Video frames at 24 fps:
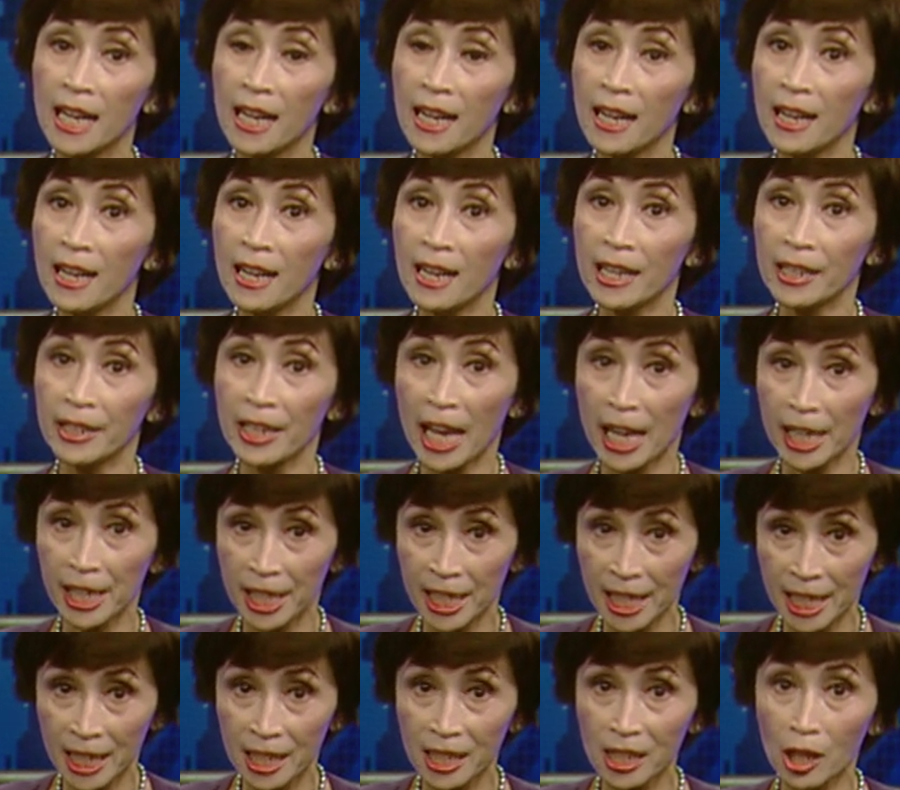À, đại
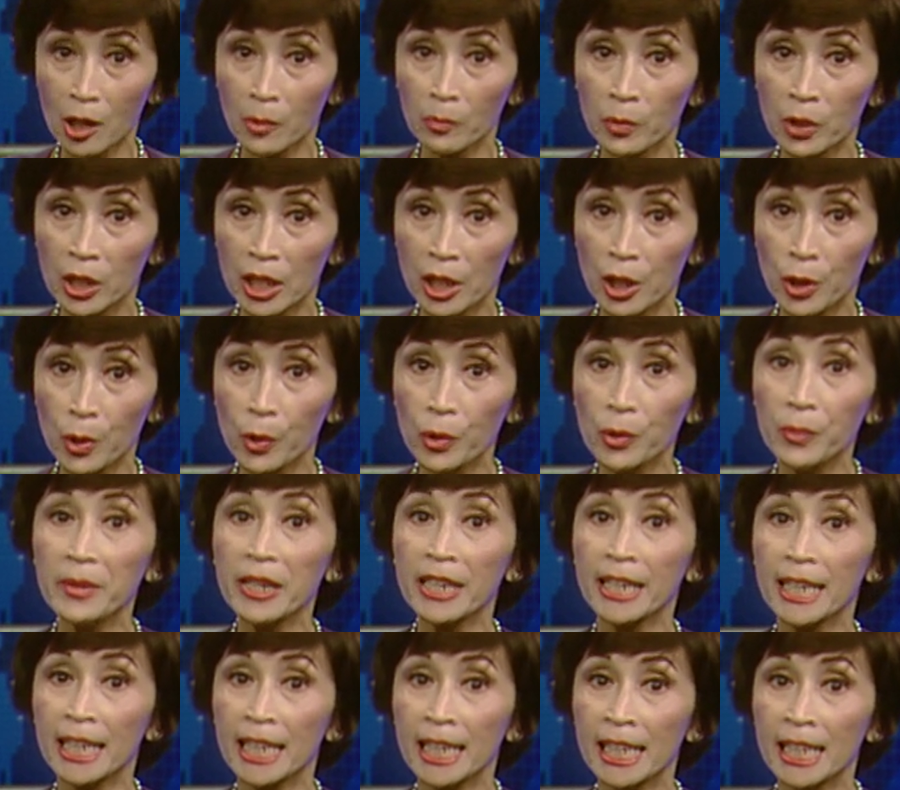diện công ty
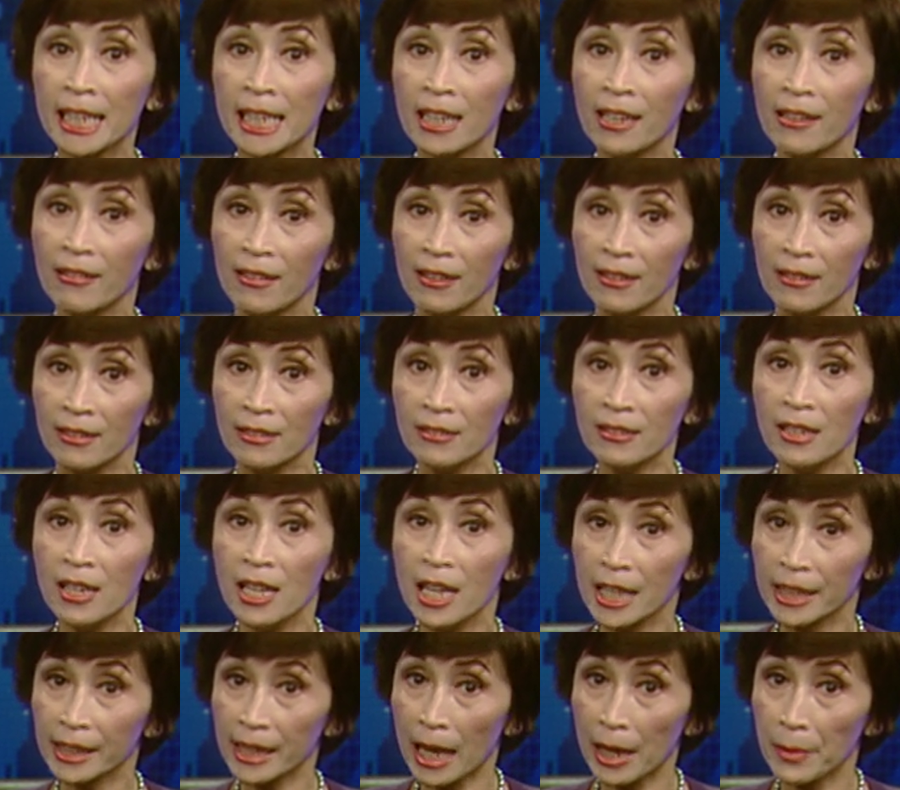Umekin ở
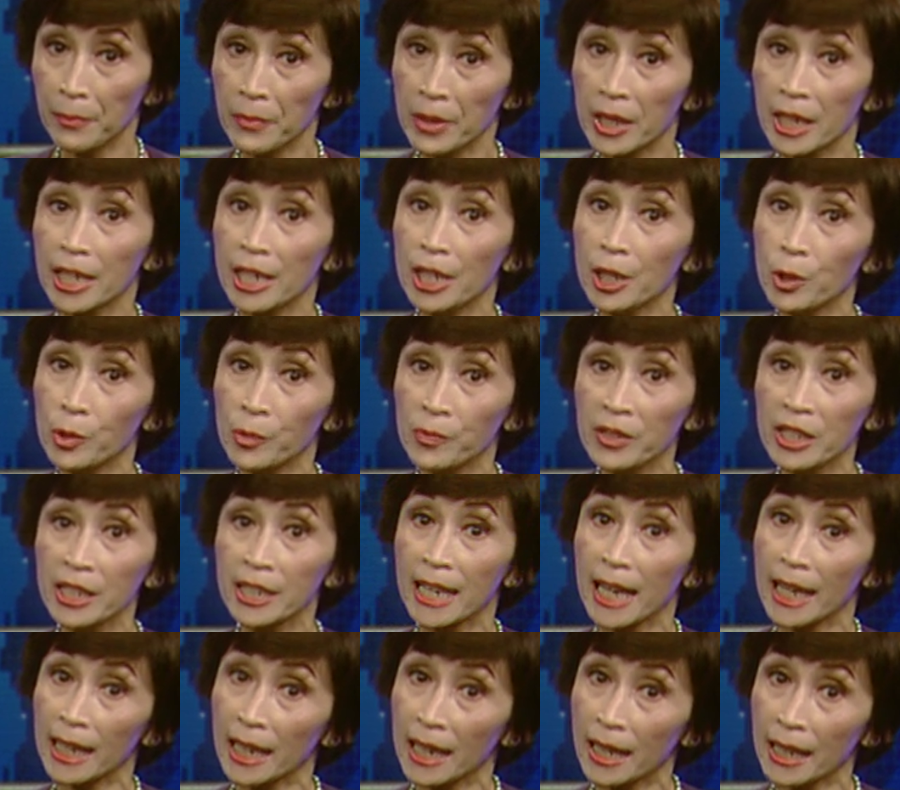tại Mỹ cũng như
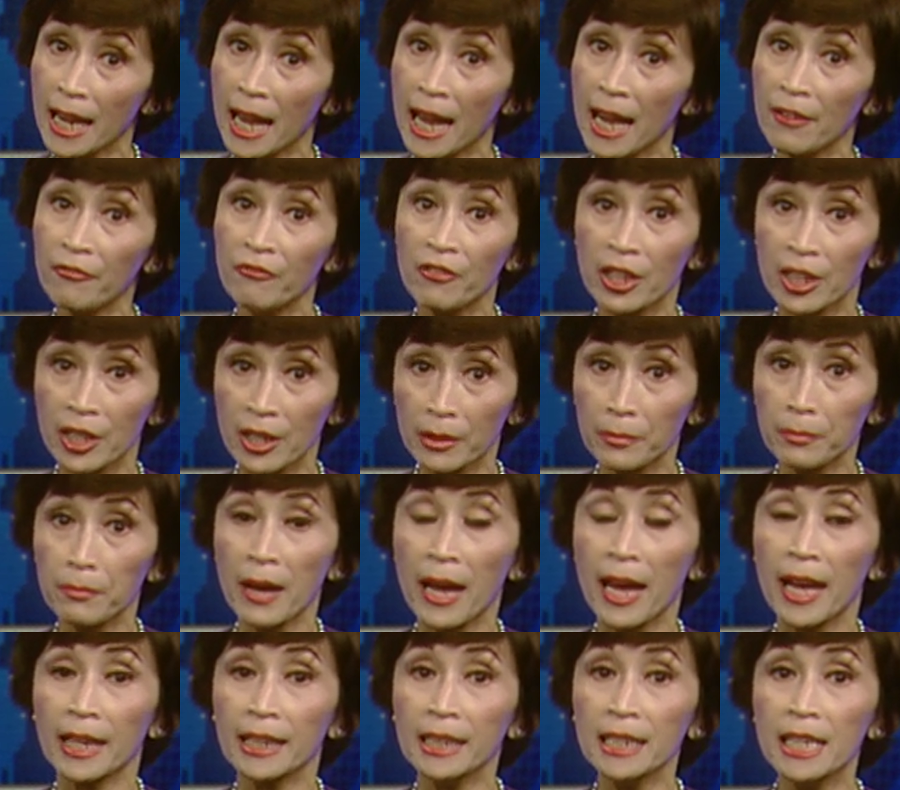Canada và Nhật
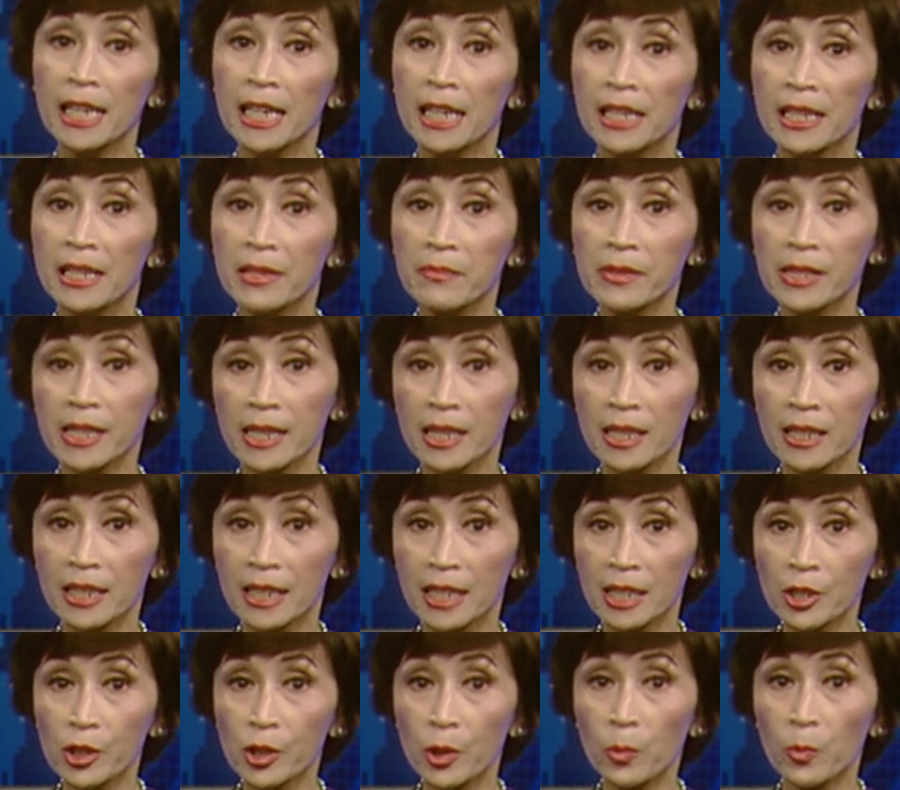Bản. Diễm xin
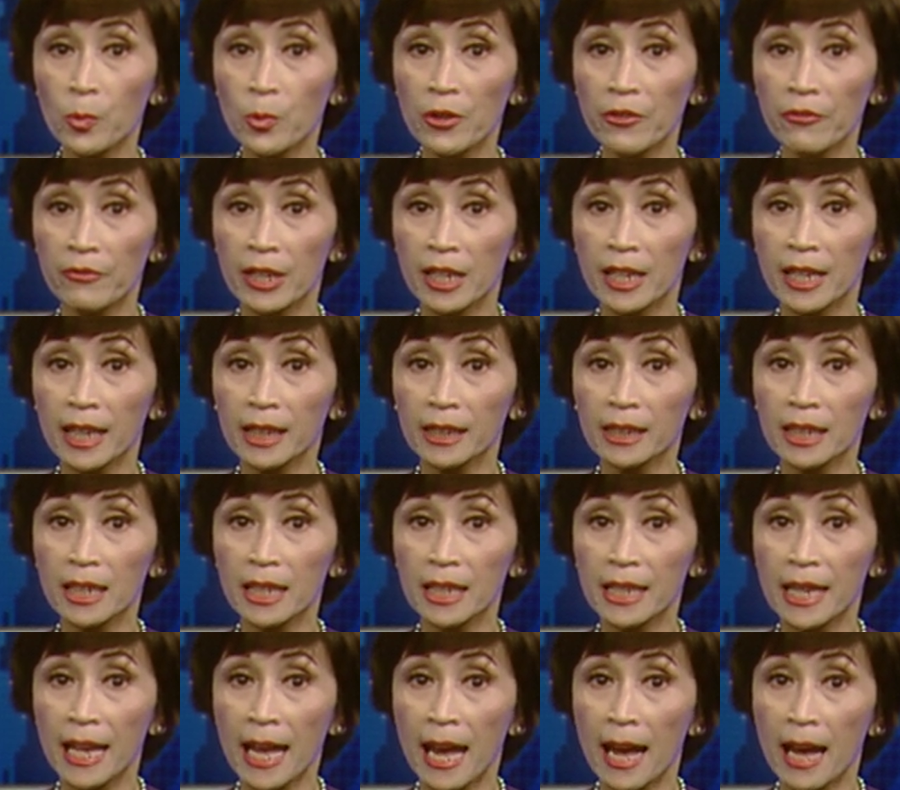kính chúc quý vị khán
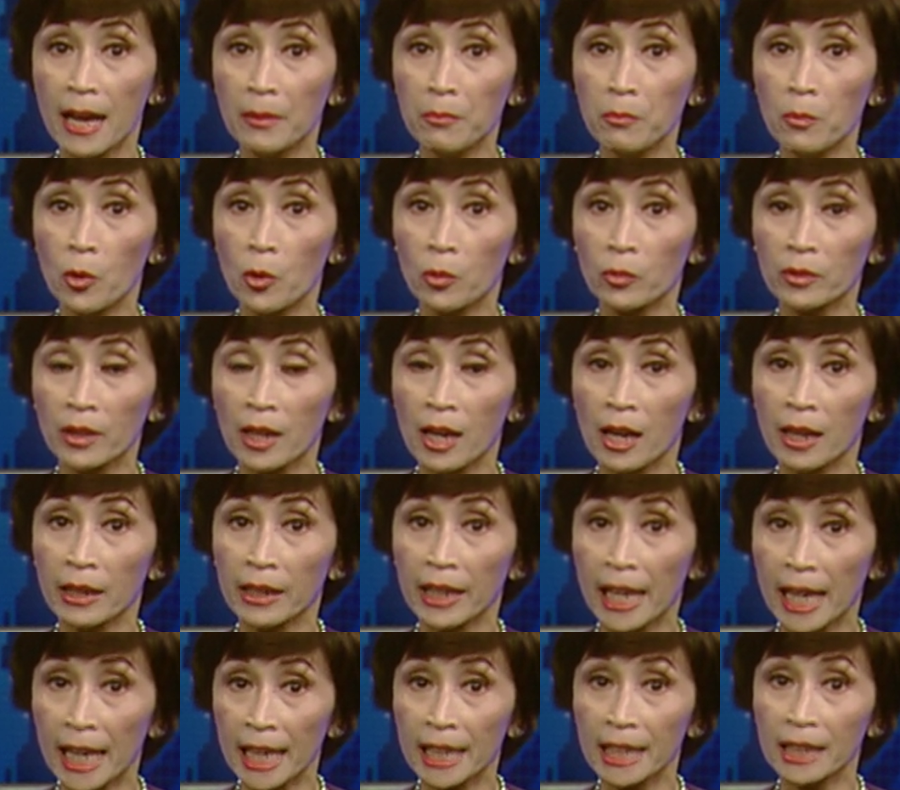thính giả một à,
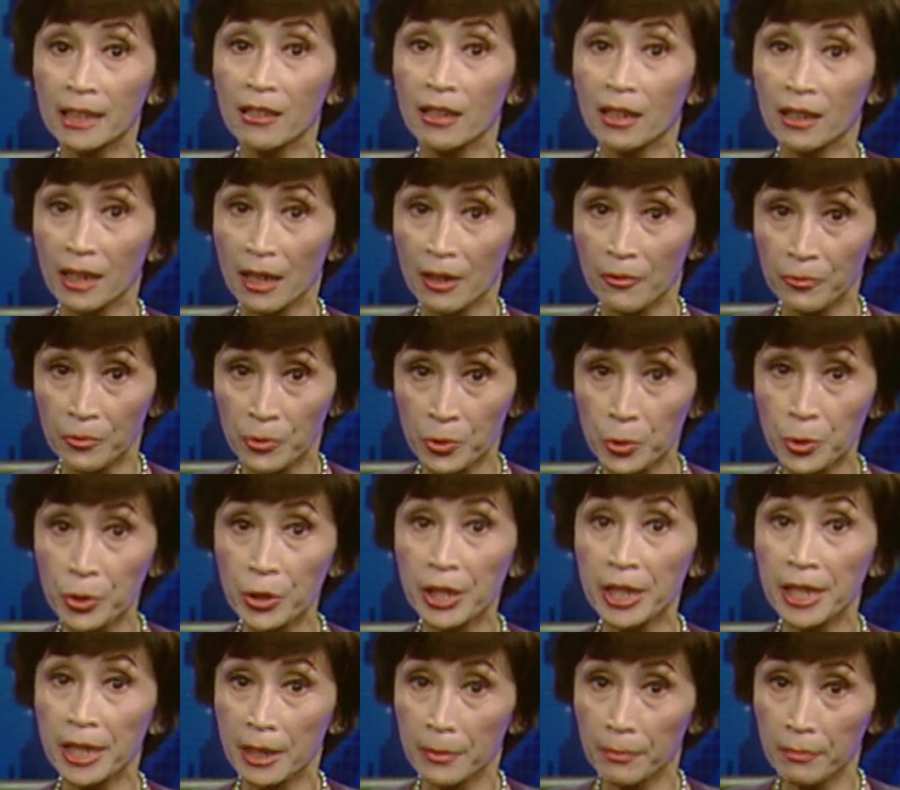ngày thật là
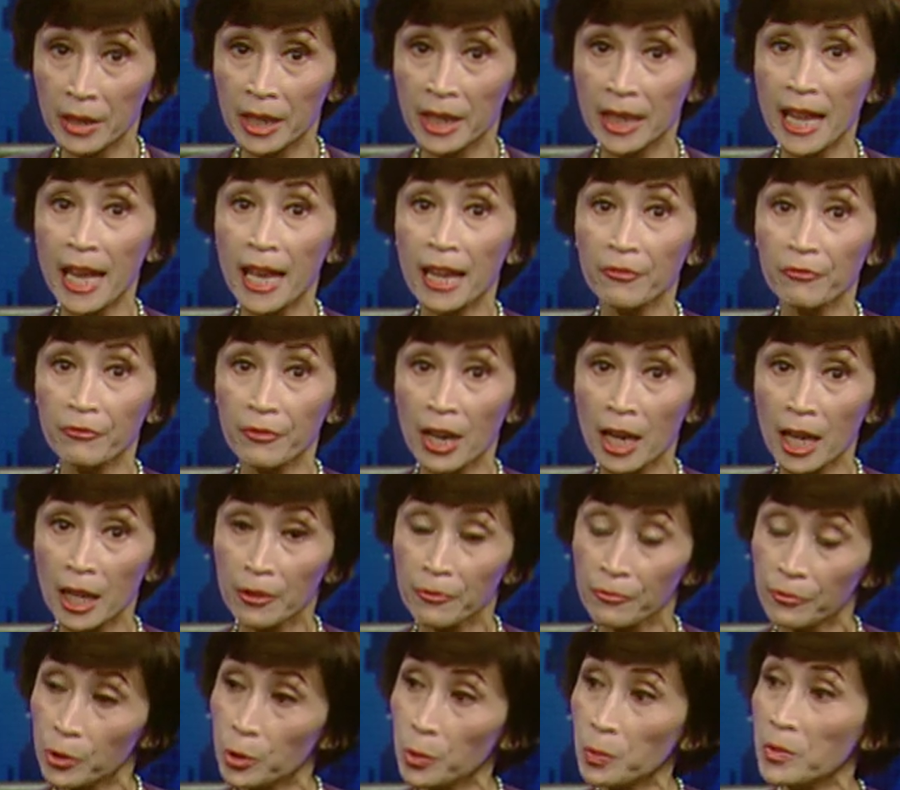vui, bình an và
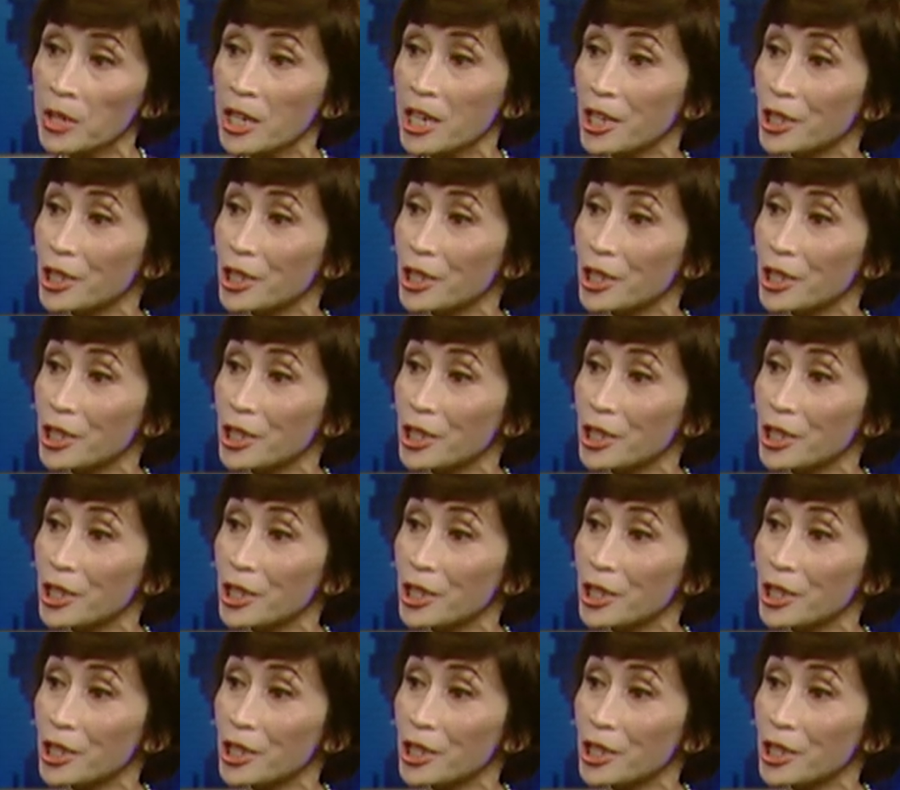hạnh phúc.